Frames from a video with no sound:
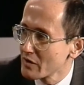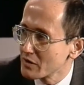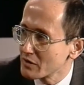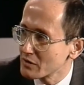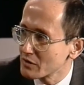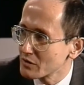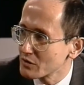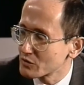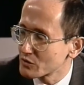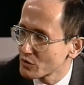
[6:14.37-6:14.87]

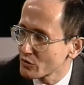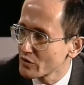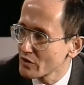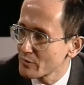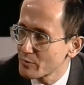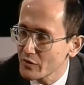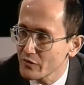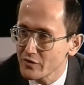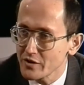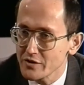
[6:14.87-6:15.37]
trudno
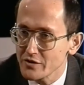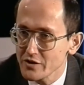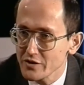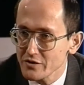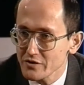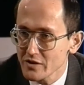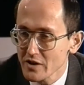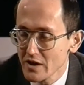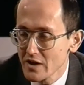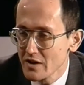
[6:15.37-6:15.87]

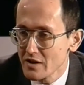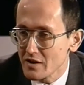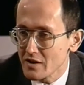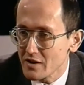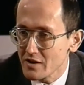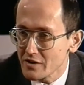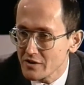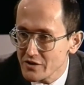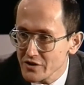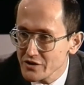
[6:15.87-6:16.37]
powiedzieć.
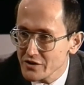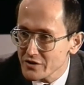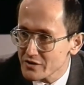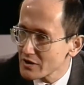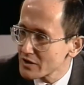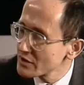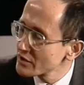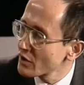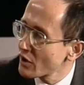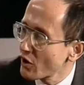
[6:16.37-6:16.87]
List
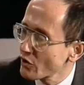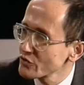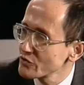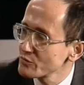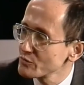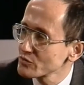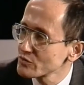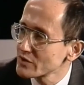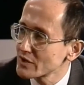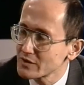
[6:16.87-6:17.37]

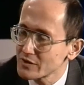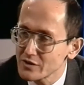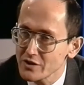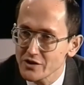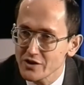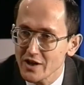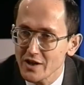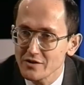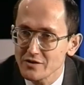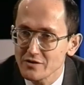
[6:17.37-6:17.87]
800
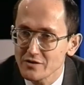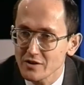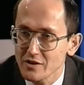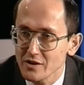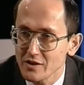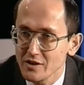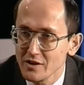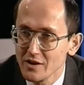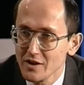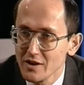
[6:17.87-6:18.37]

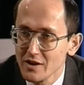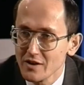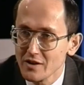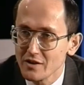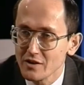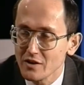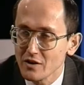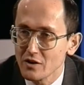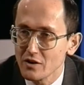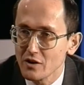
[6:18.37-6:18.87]
tysięcy
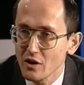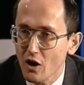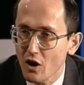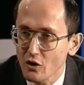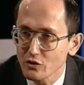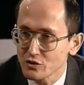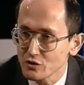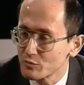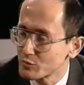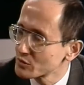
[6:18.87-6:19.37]
E,
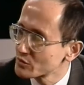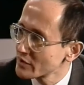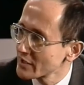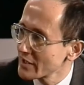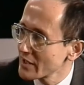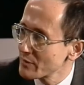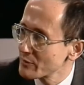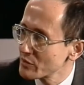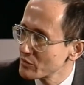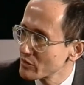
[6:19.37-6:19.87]
osób, które
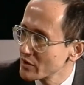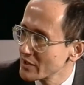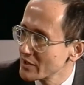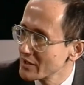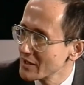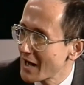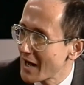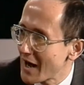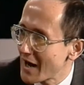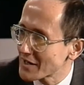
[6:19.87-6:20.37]
nabyły
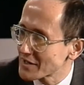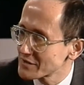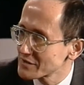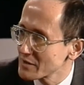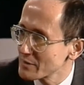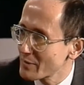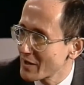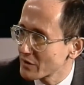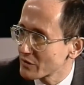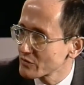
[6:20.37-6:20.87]
akcje
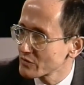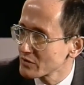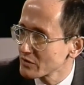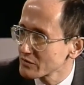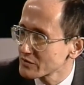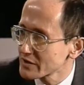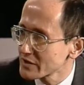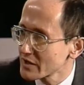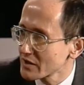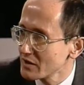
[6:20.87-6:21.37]
Banku
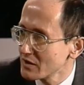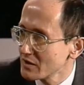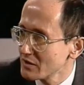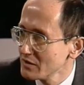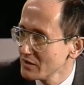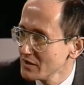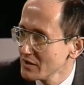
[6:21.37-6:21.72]
Śląskiego,